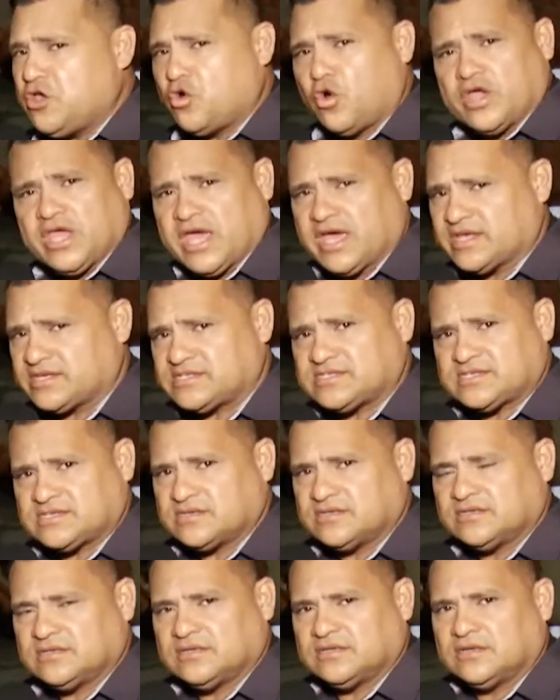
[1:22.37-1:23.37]
conhece,
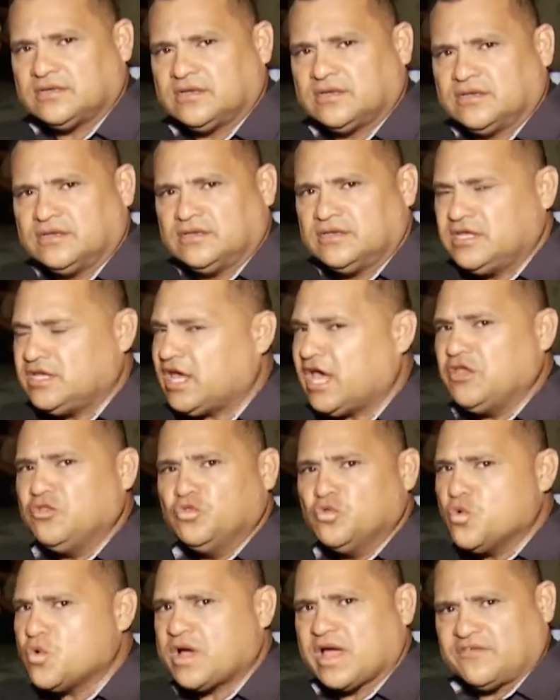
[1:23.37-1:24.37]
ninguém
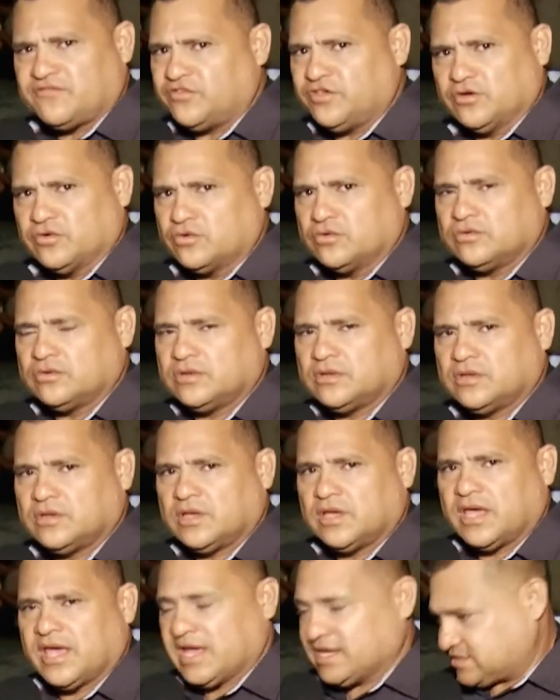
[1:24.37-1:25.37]
nunca viu
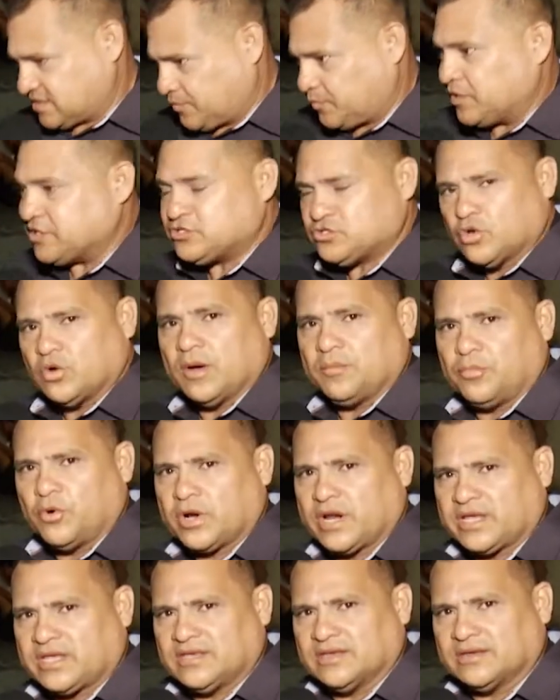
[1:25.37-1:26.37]
essa pessoa por
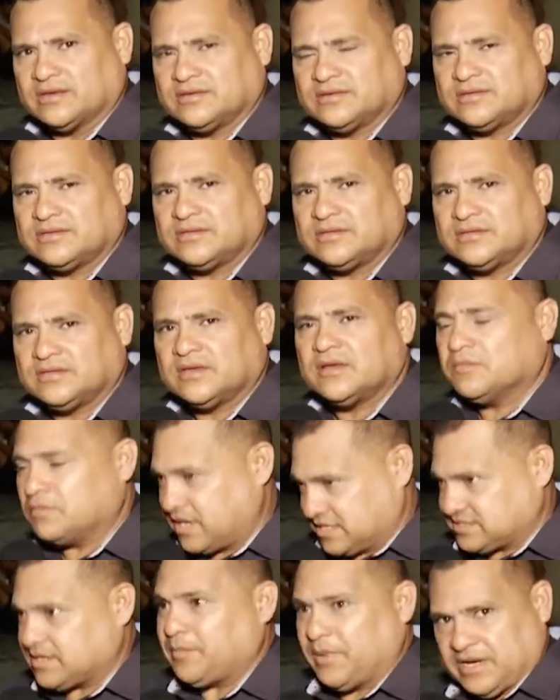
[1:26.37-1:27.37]
aqui,
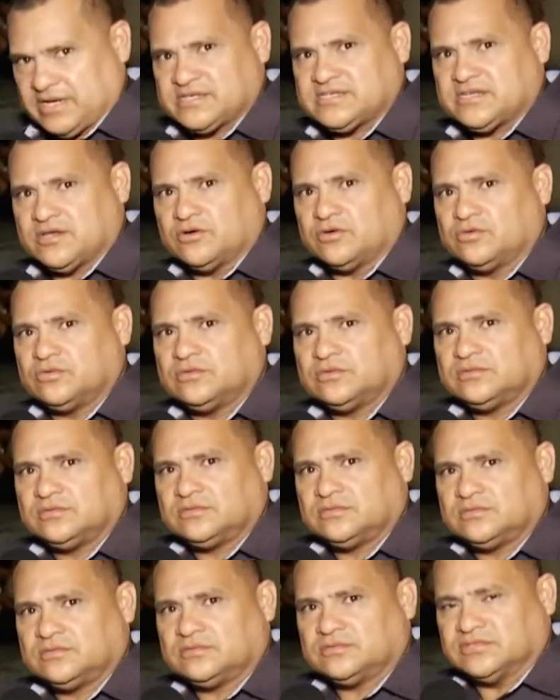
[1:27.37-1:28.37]
mas apareceu
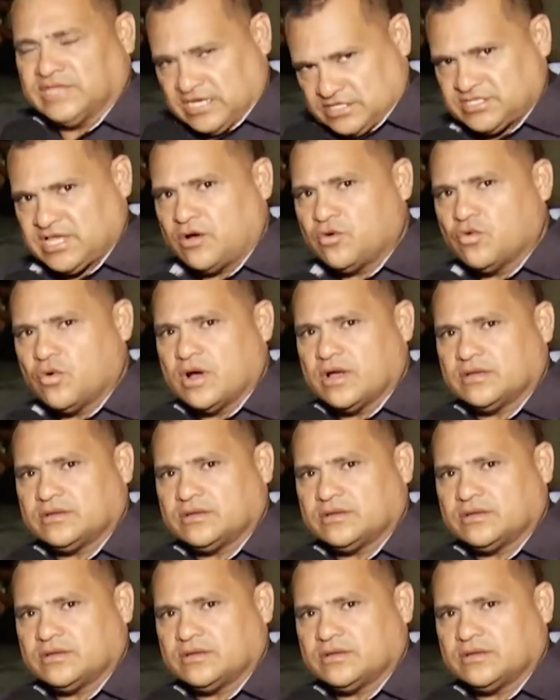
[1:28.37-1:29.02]
nesta rua.